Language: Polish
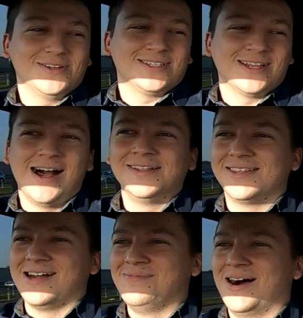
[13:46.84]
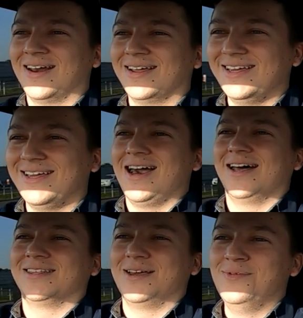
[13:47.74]
Santa Maria
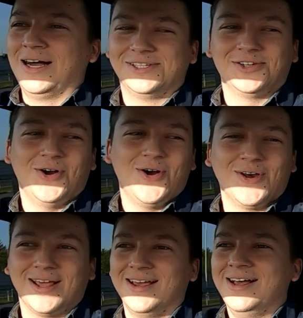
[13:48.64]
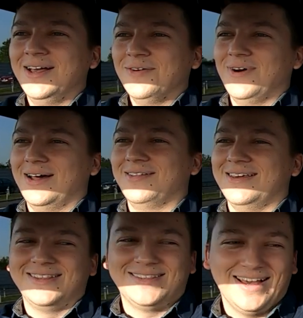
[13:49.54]
de Maggiore,
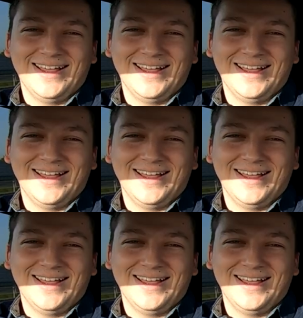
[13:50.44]
Banita.